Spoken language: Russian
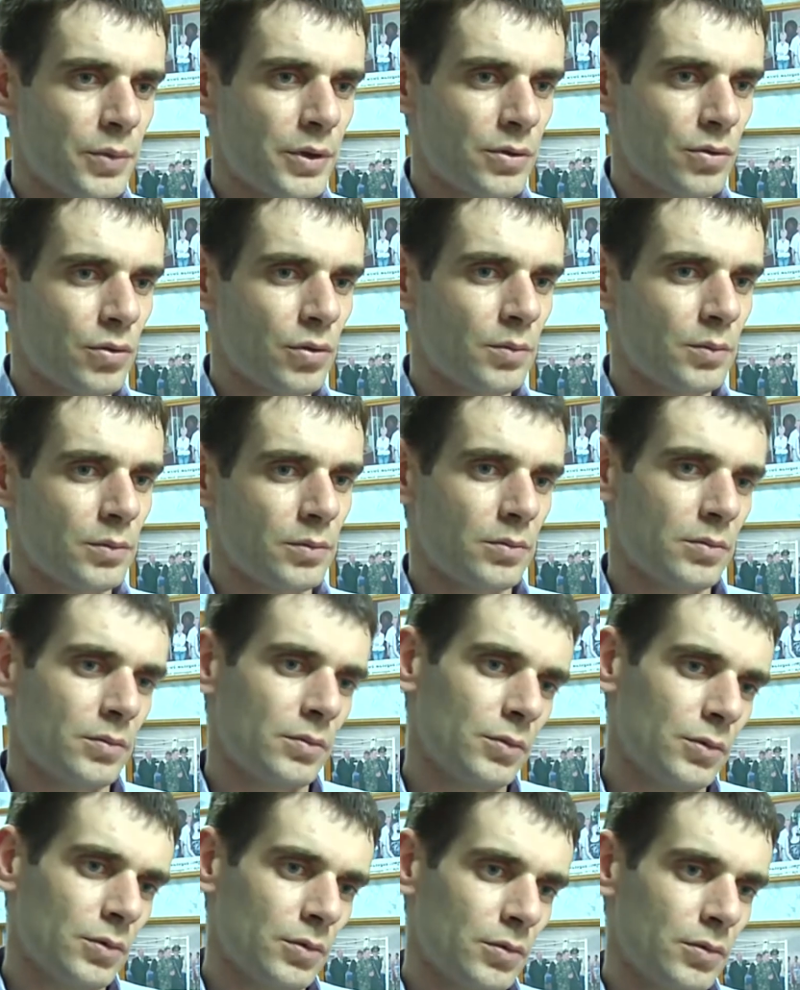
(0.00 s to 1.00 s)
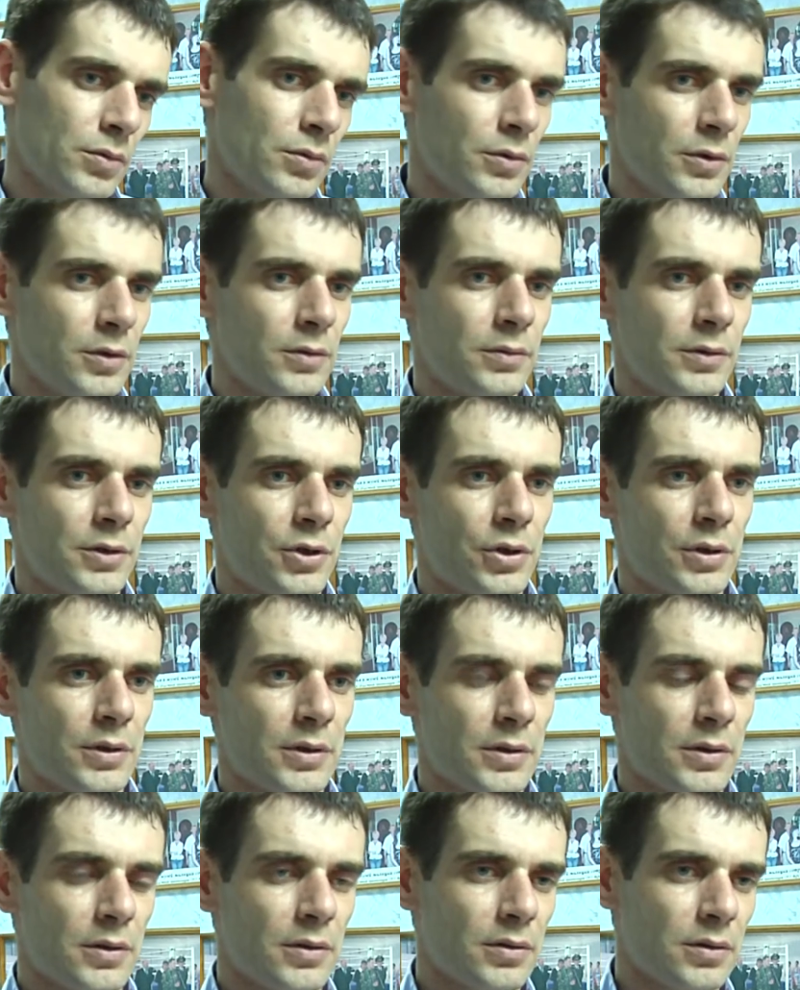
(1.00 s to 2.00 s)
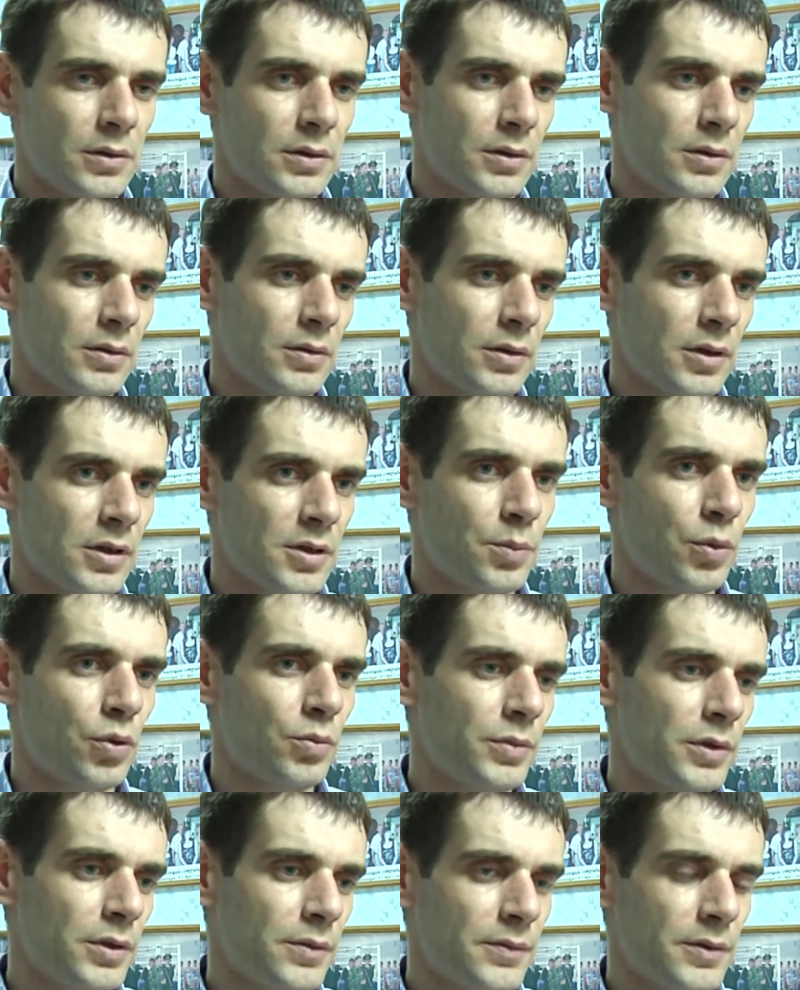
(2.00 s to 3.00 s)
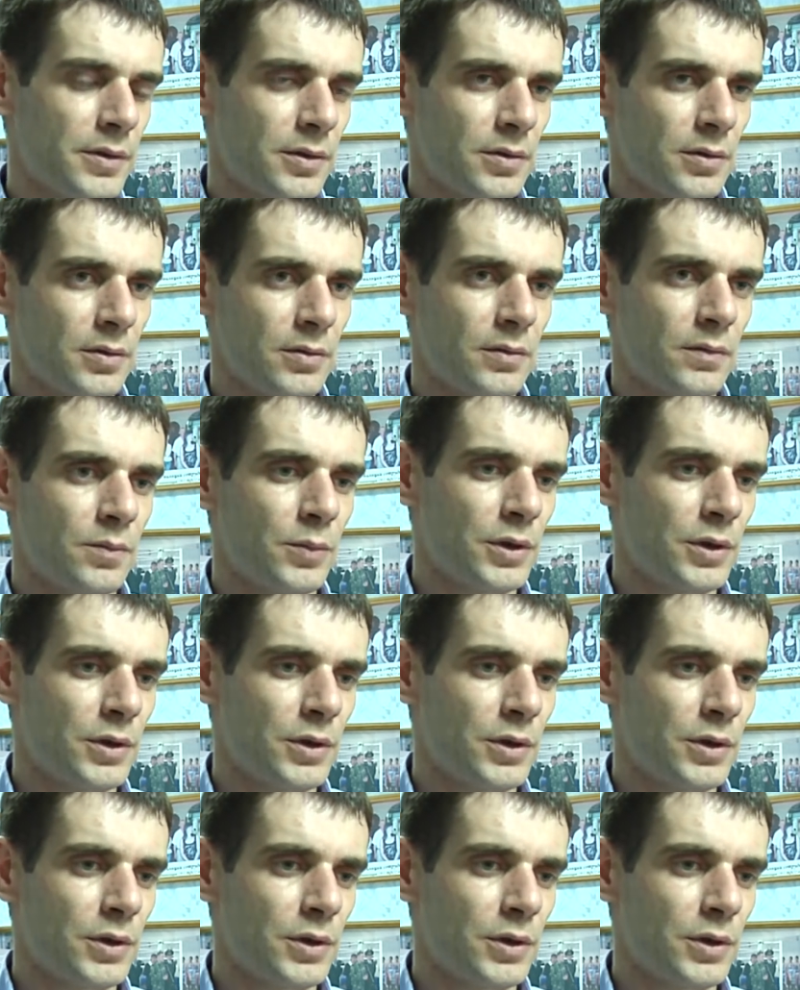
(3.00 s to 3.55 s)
призером только сейчас стал «Газпром» нефть. В э,